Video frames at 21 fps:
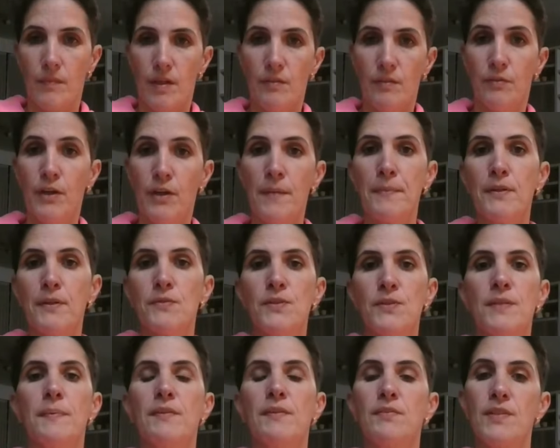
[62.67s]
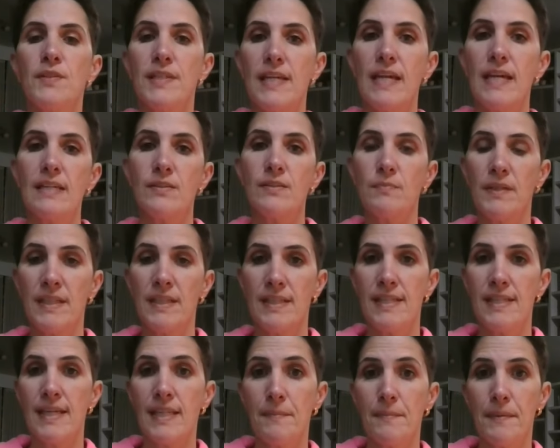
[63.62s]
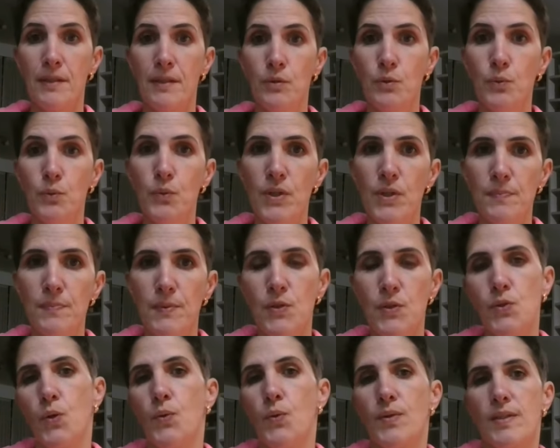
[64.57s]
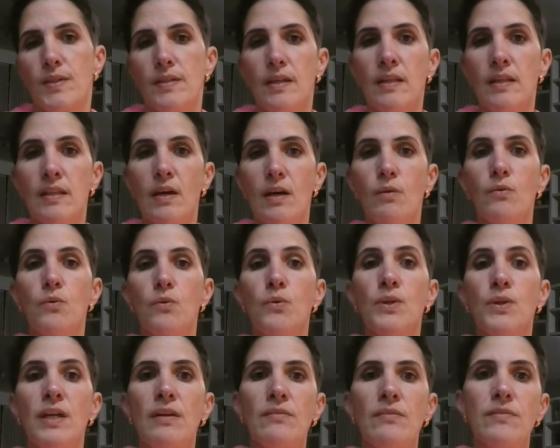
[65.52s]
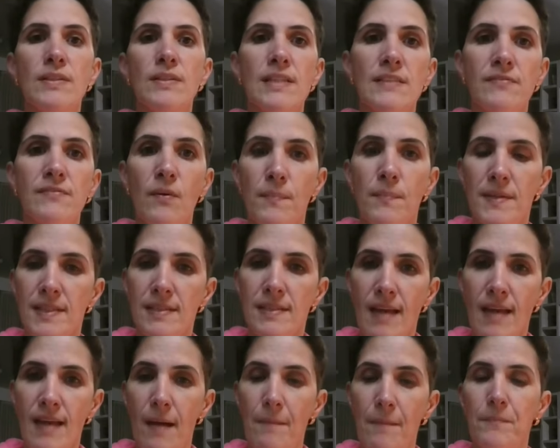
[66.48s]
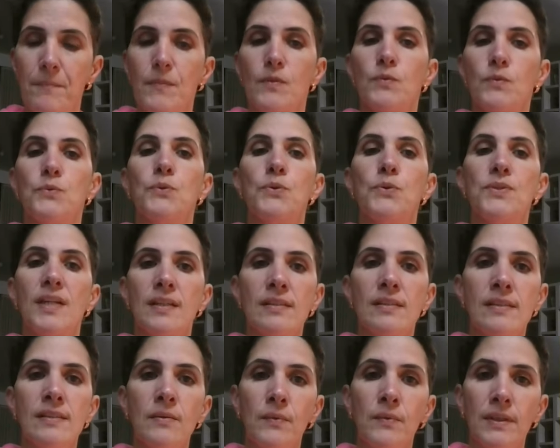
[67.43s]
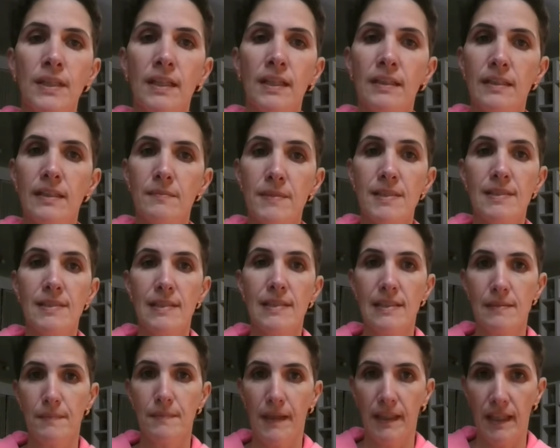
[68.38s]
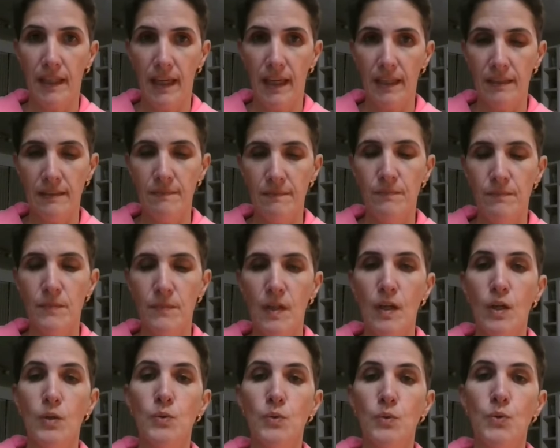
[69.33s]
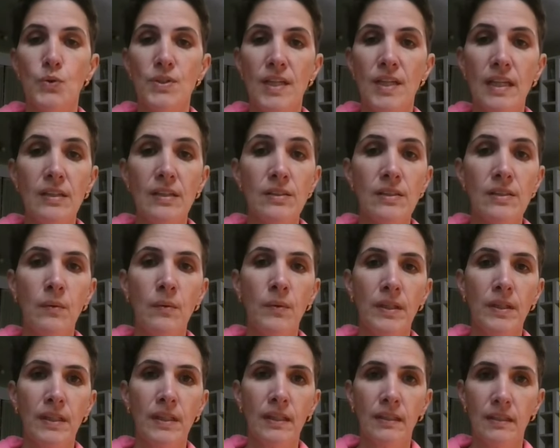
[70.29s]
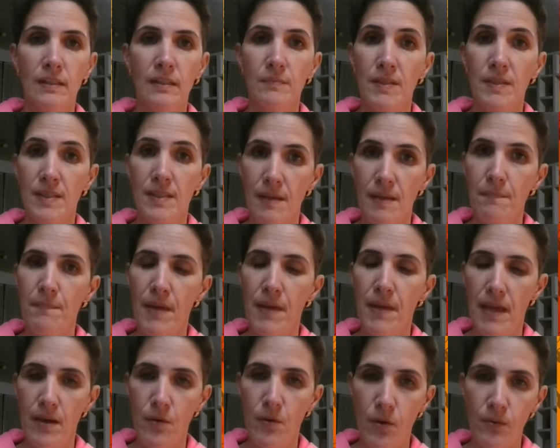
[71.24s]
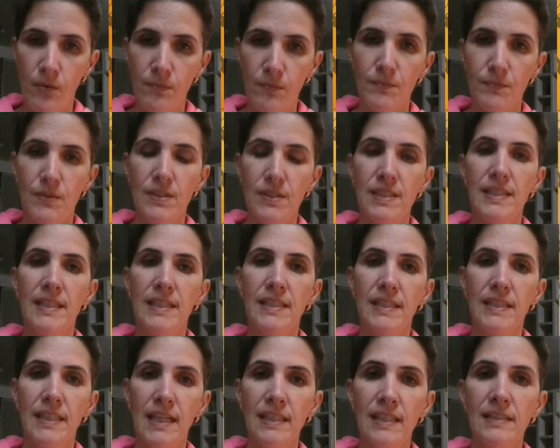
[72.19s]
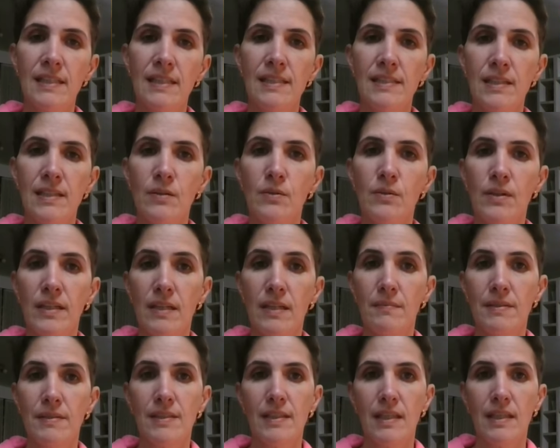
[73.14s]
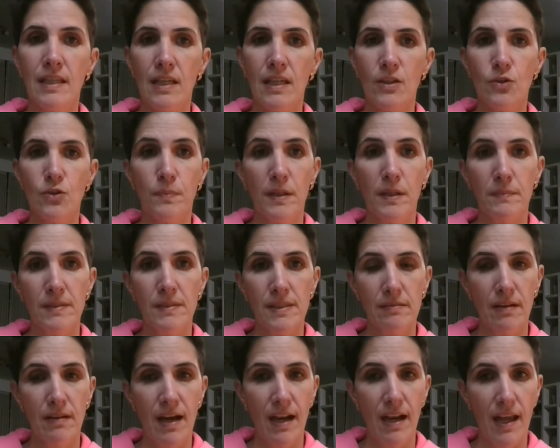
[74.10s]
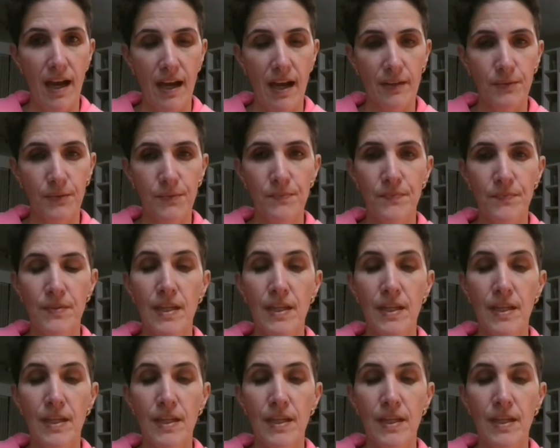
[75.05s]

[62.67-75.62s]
Eu vou reproduzir para vocês uma receita para duas pessoas. Então, o que vocês vão precisar? 250 gramas de espaguete, 250 gramas de bacon, 75 gramas de queijo parmesão ralado,